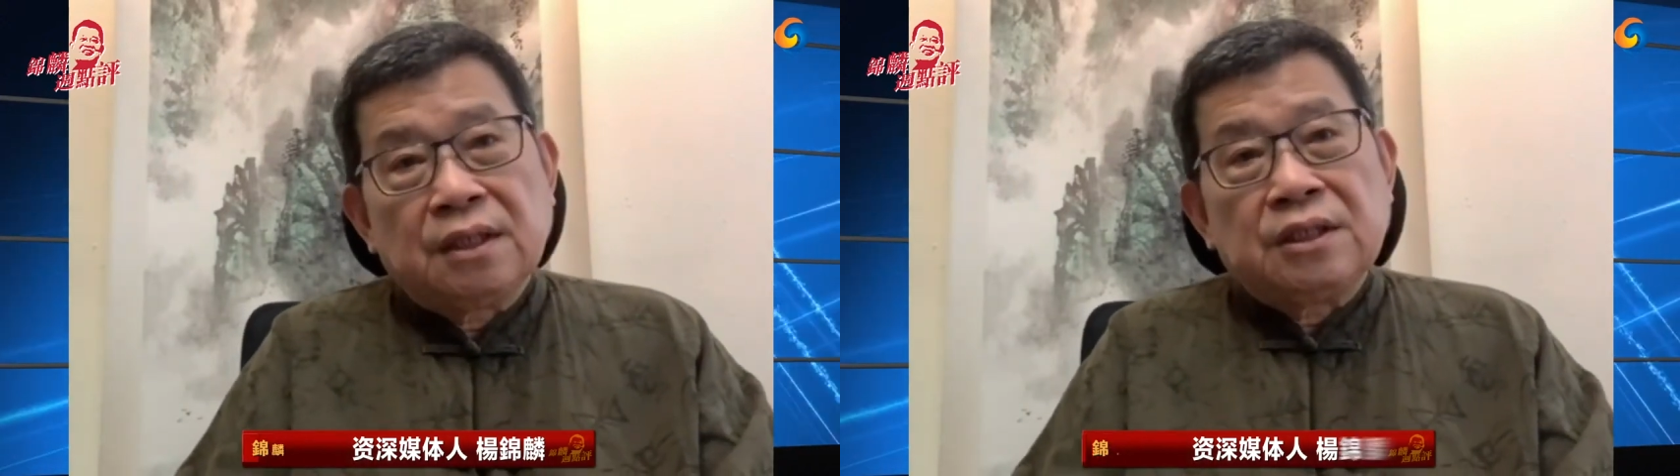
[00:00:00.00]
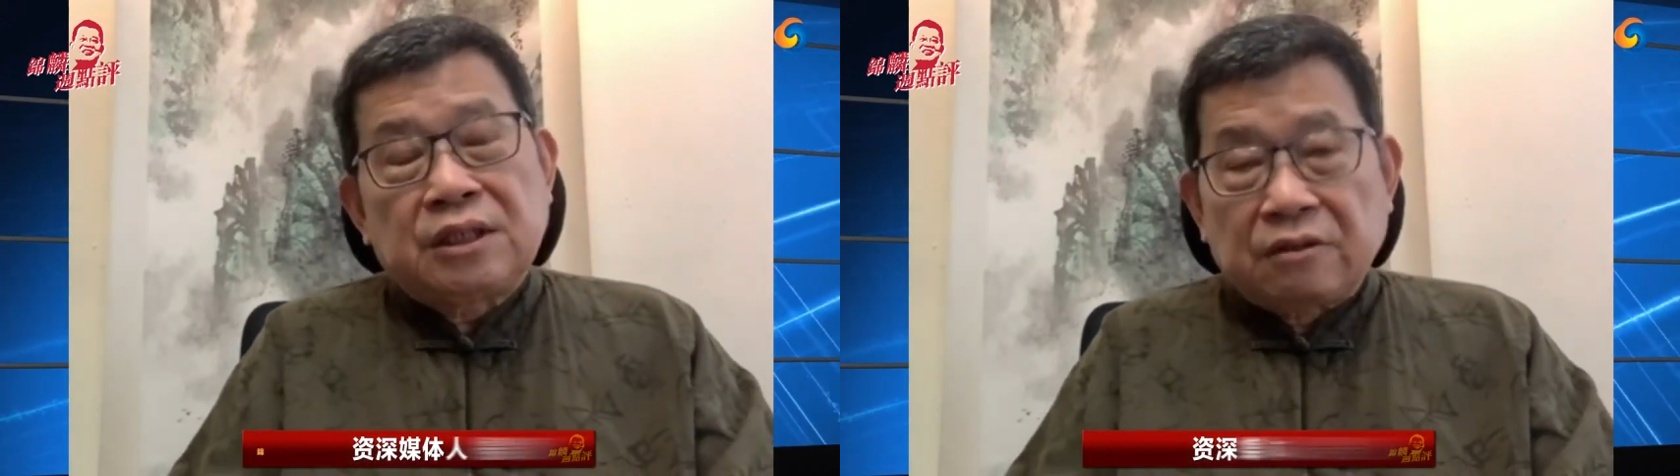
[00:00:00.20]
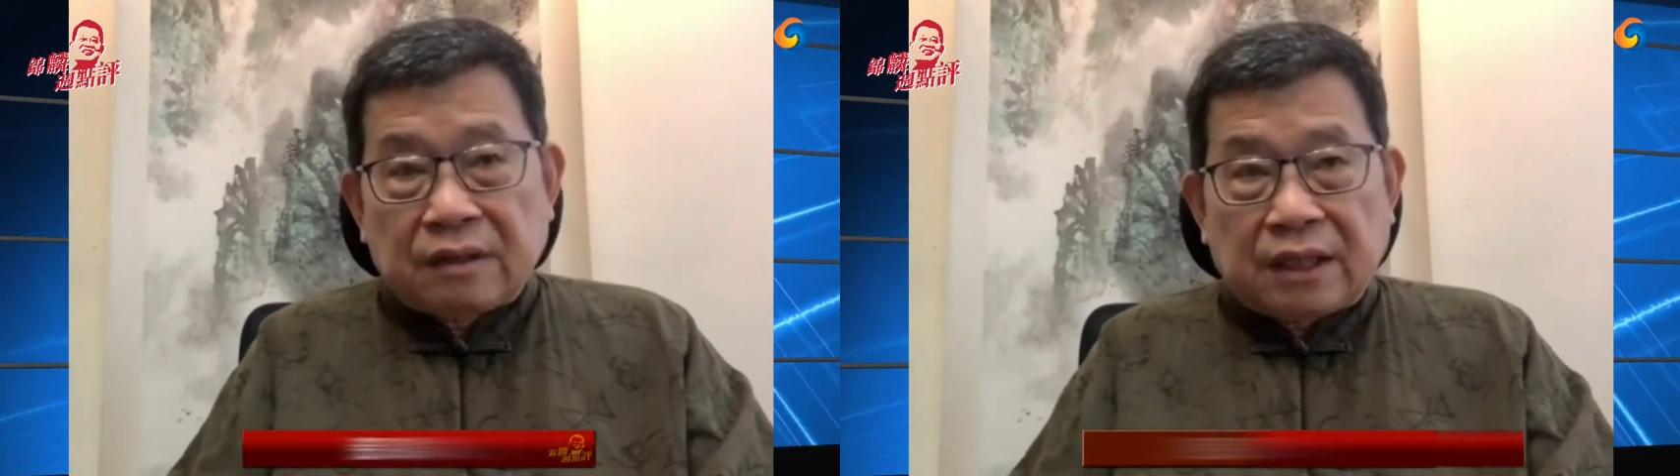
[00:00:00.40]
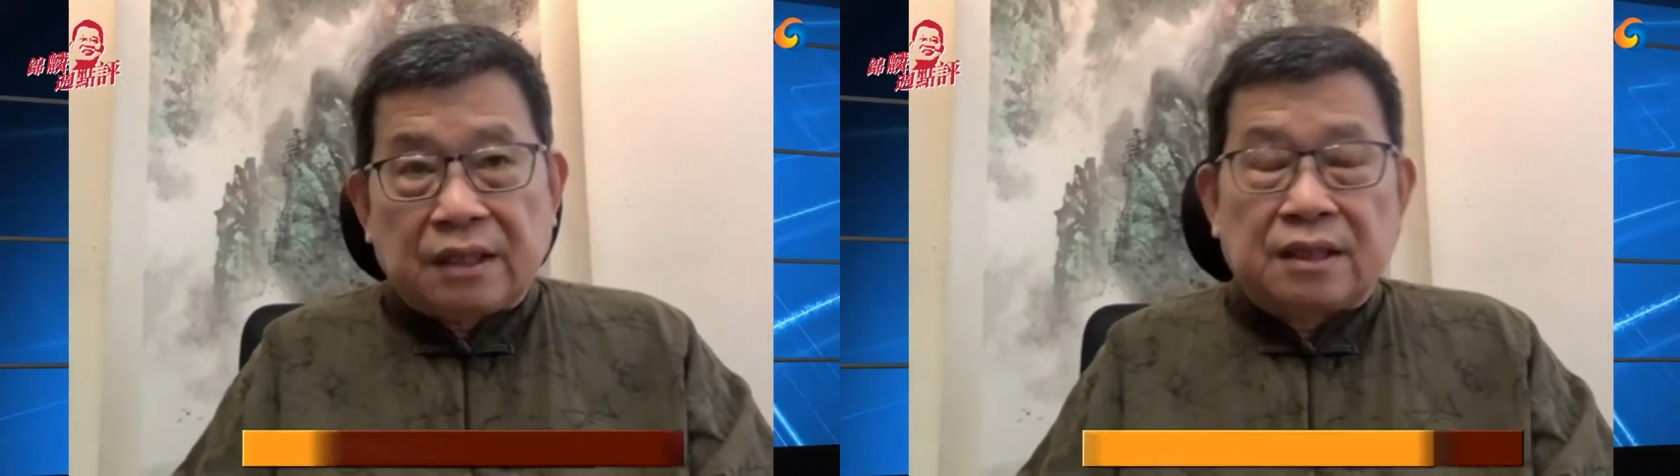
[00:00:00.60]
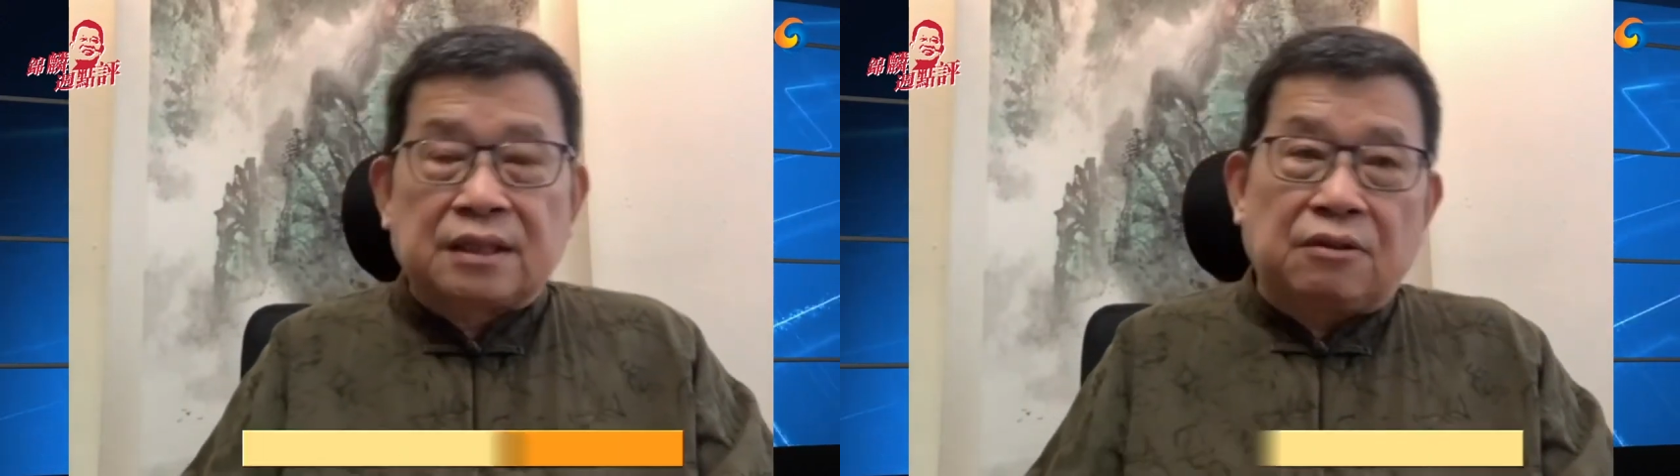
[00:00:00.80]
尽管他
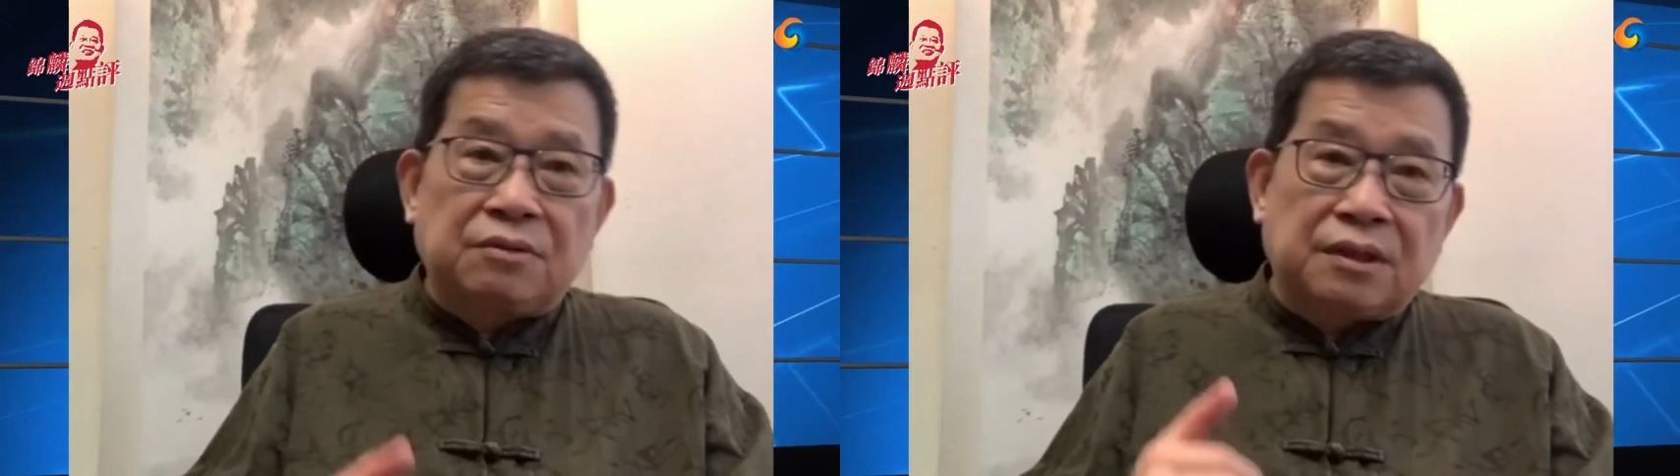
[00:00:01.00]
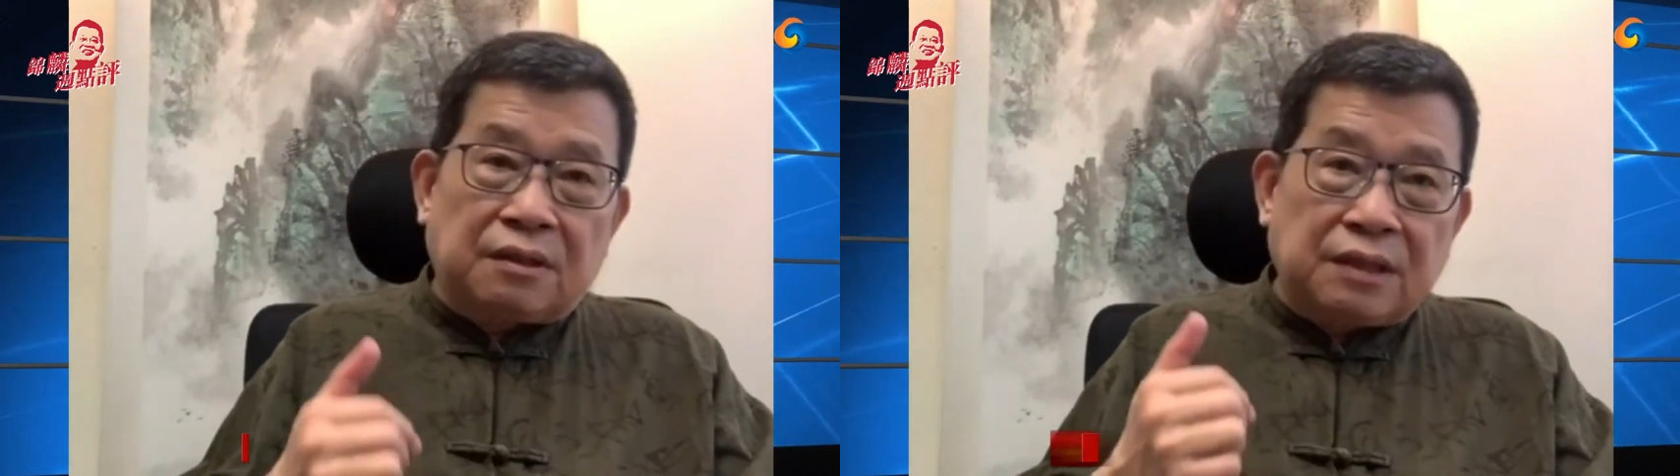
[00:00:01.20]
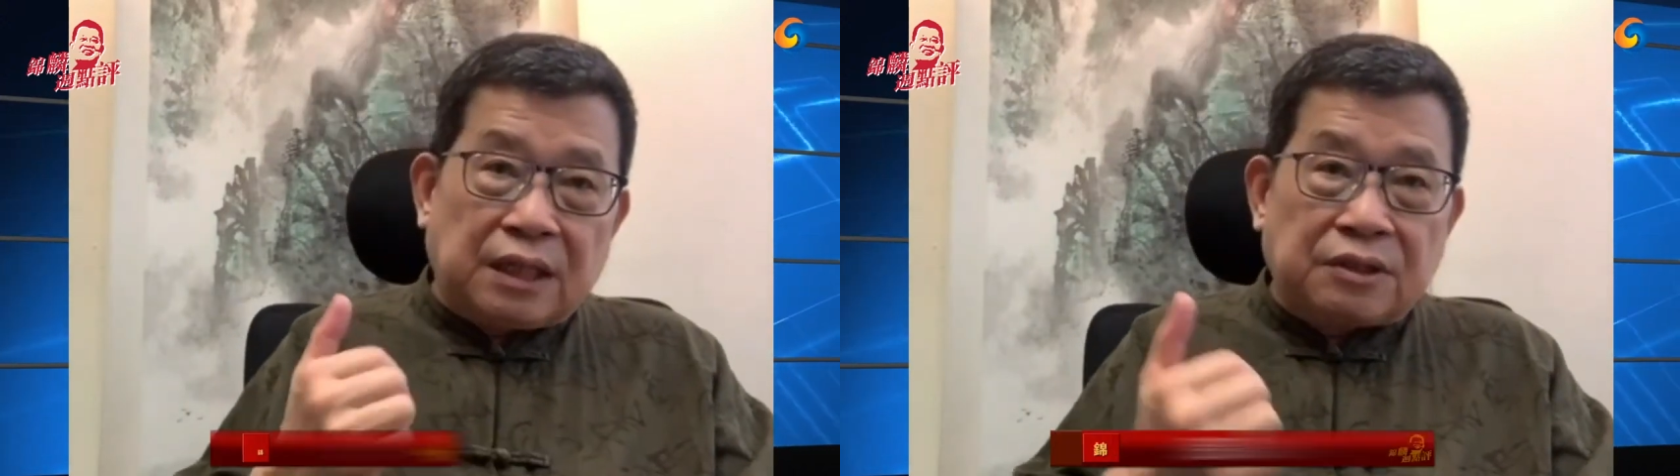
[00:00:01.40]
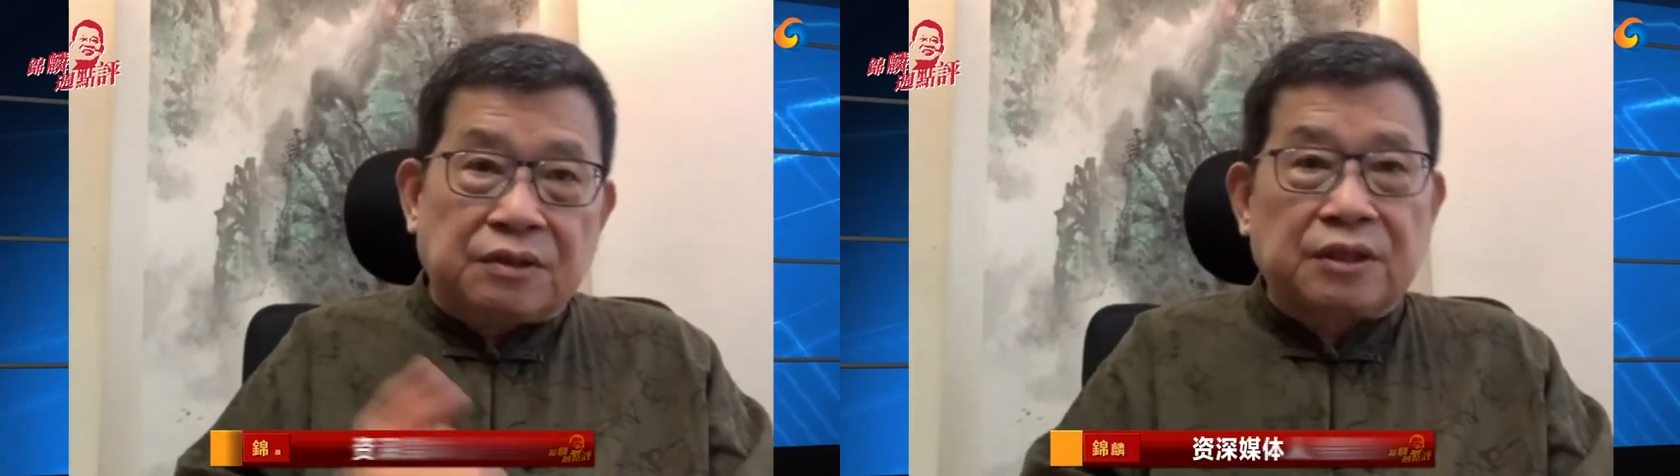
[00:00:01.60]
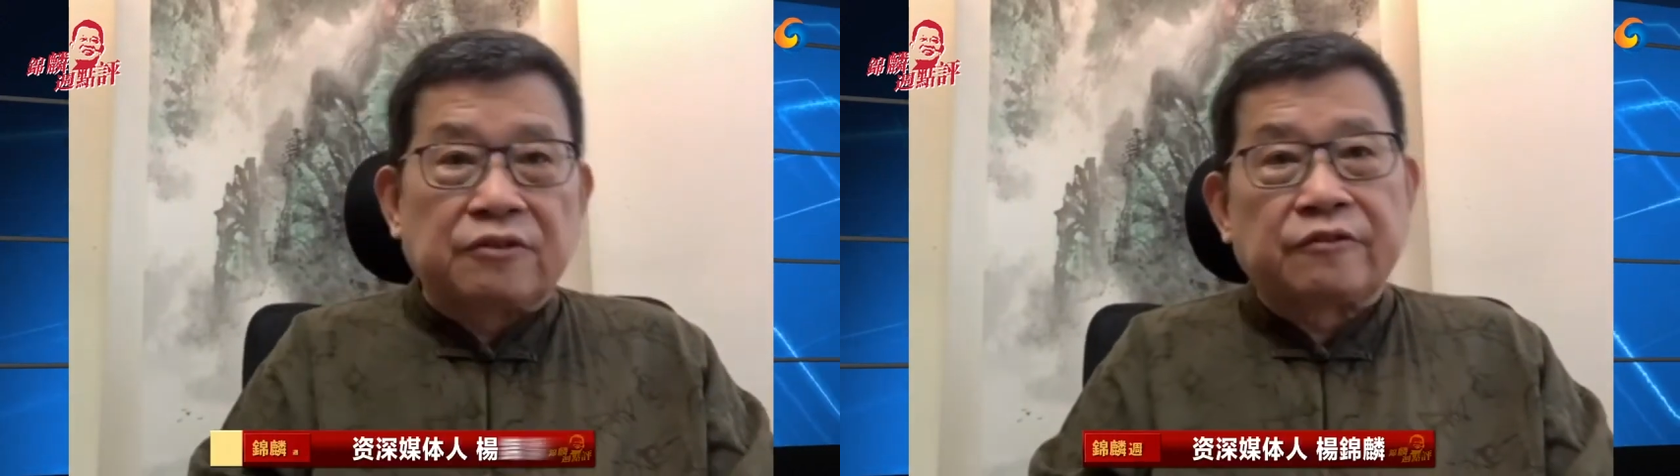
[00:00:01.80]
也遭遇到亚洲
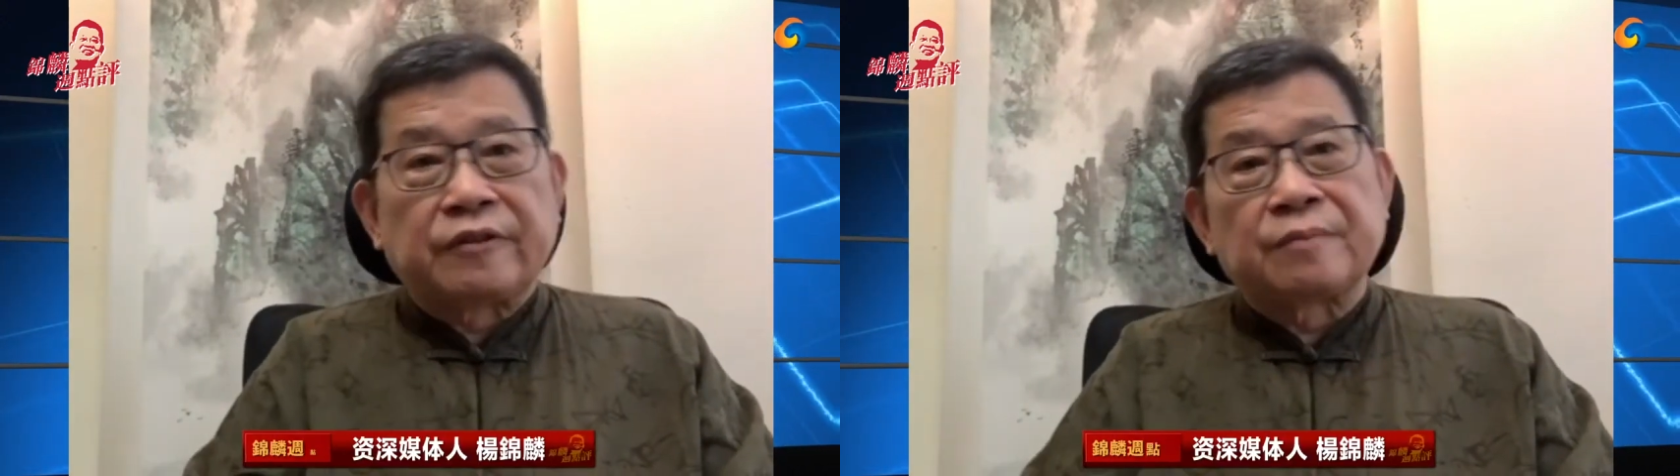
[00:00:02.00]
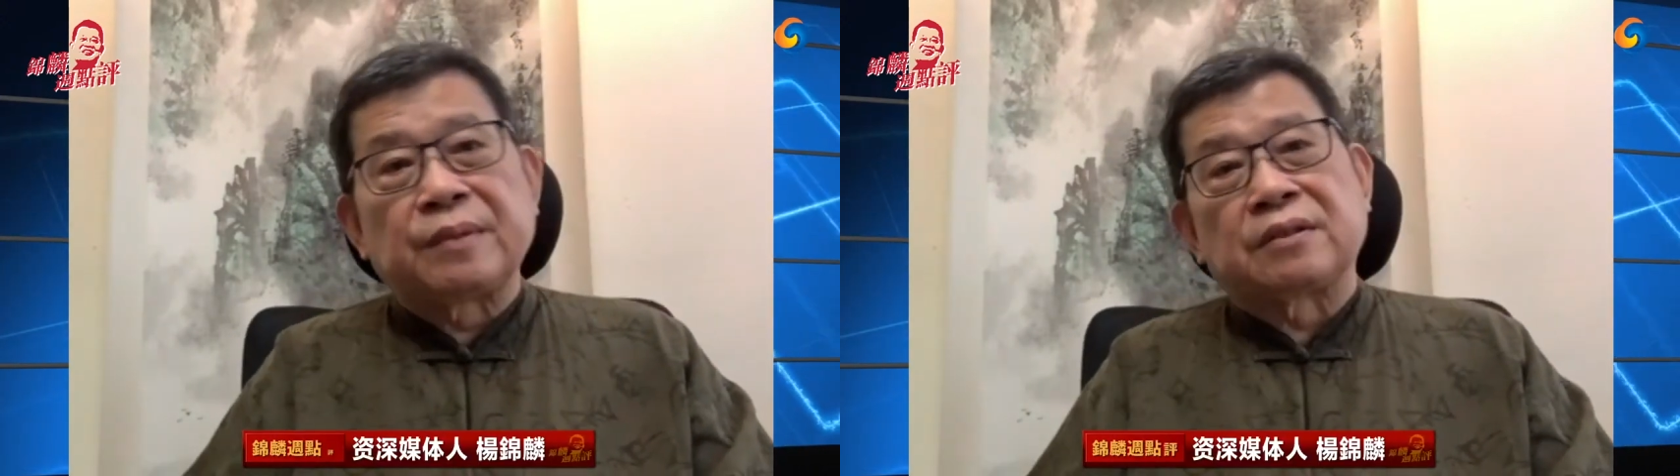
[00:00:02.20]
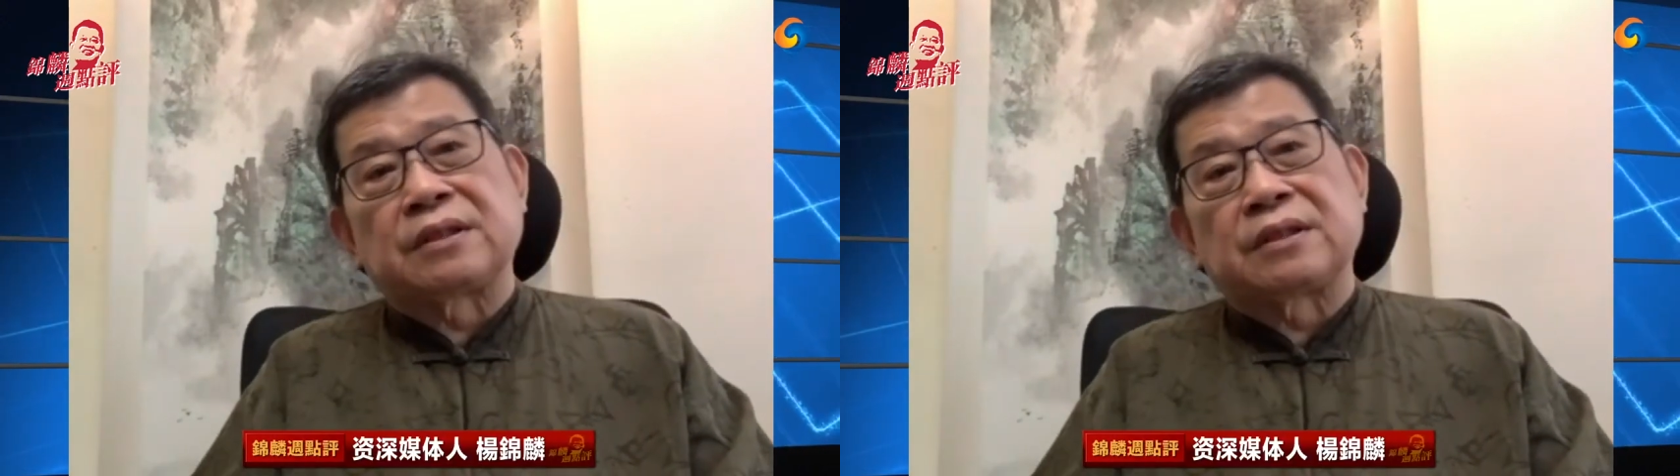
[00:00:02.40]
金融风暴，